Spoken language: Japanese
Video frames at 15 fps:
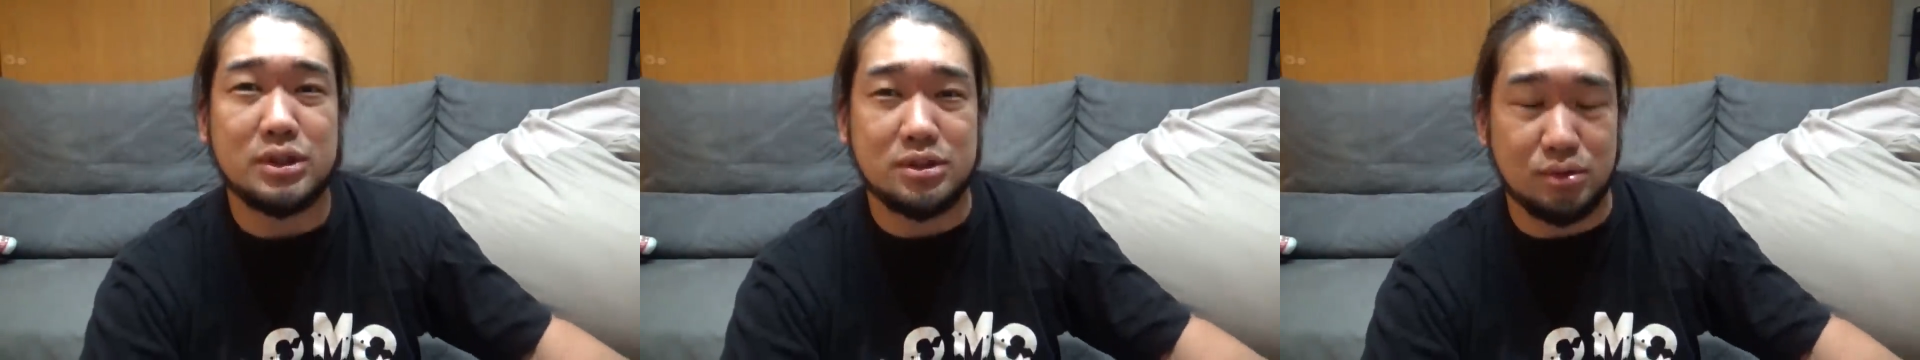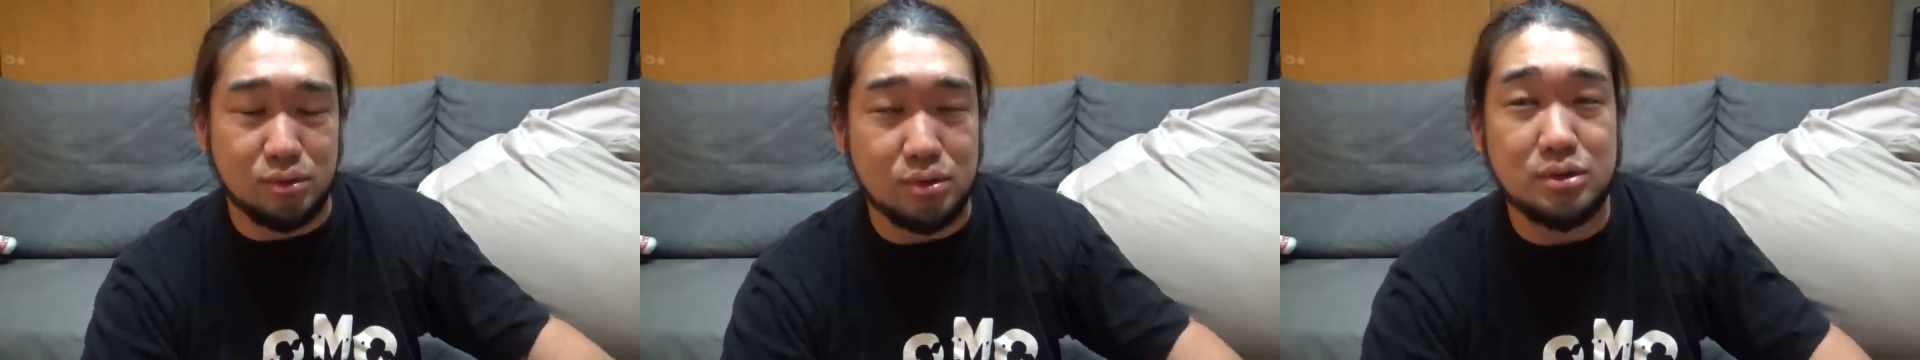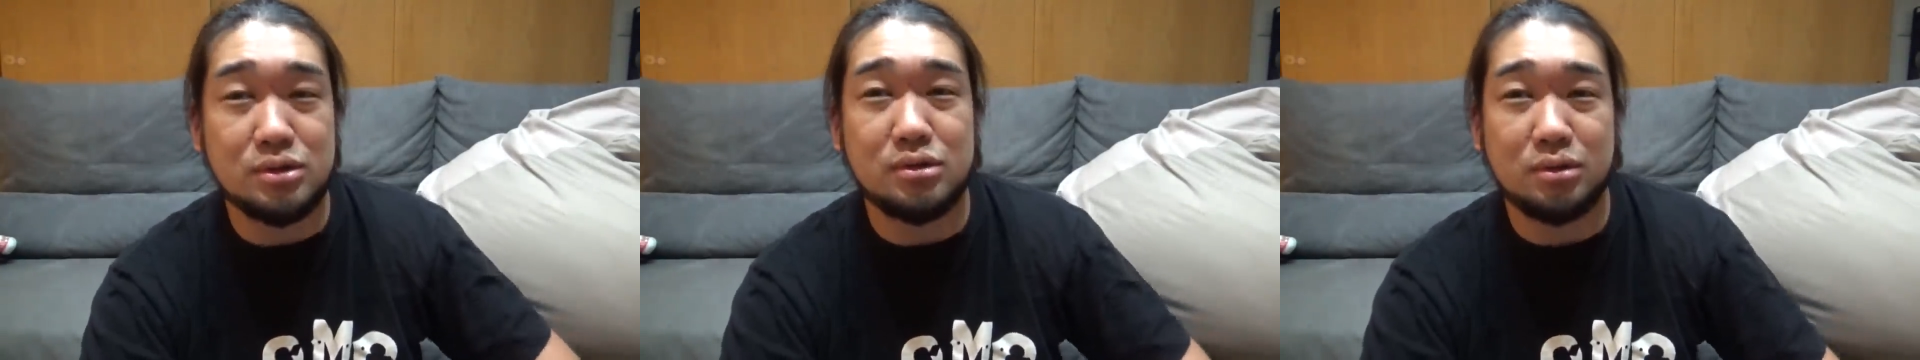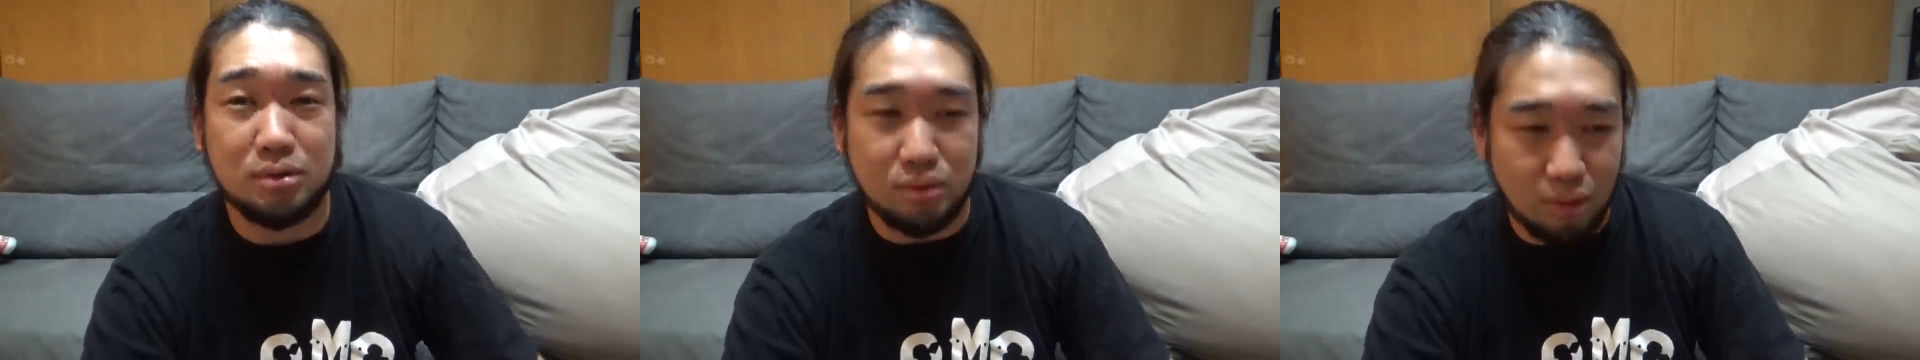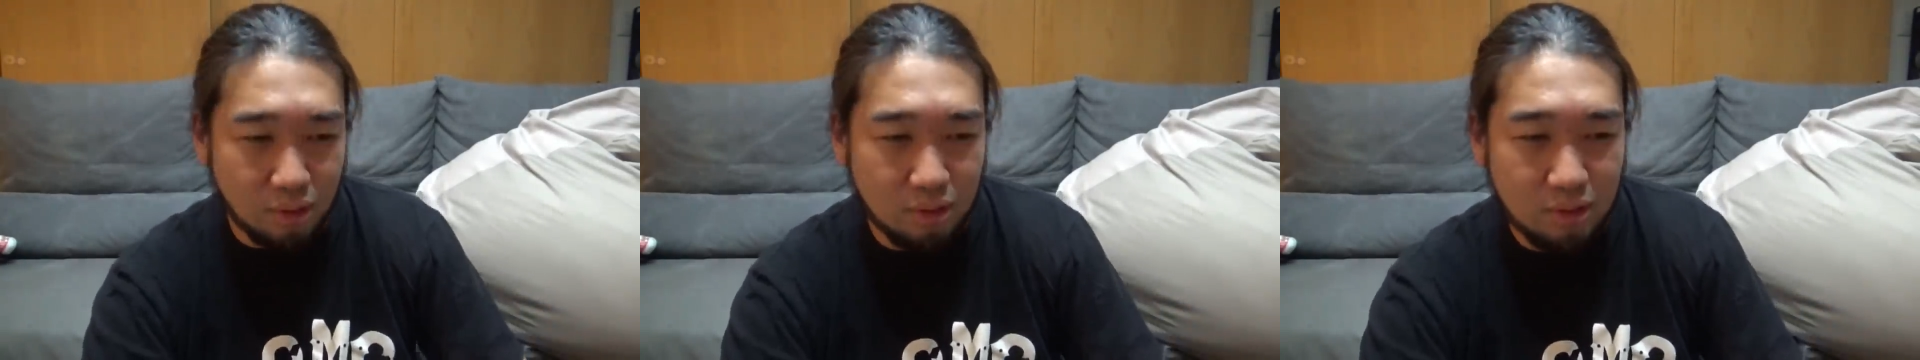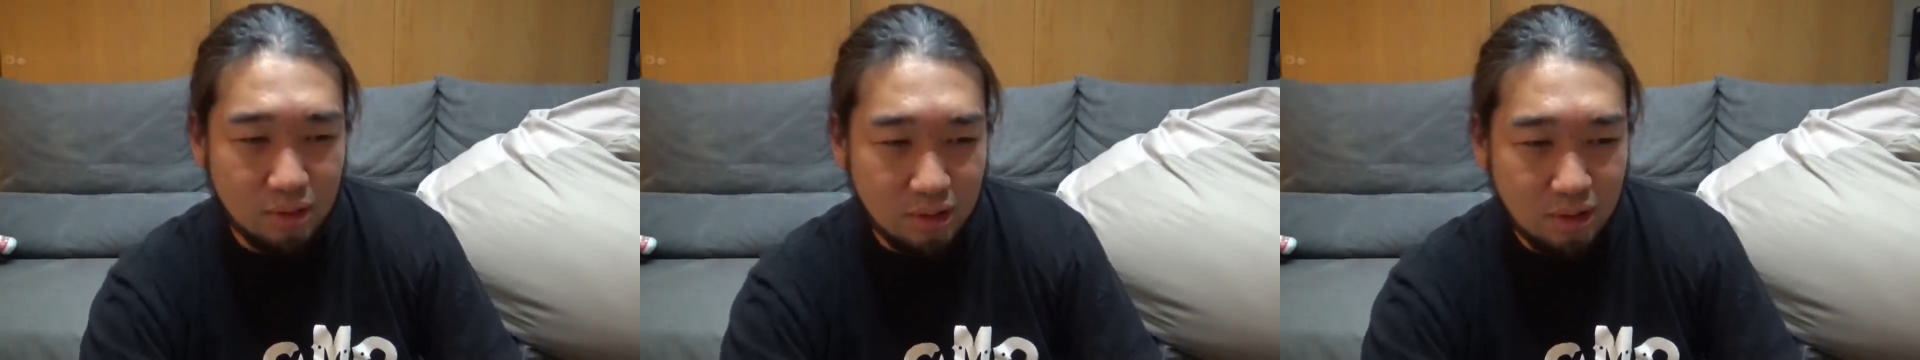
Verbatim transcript: ですよヌスット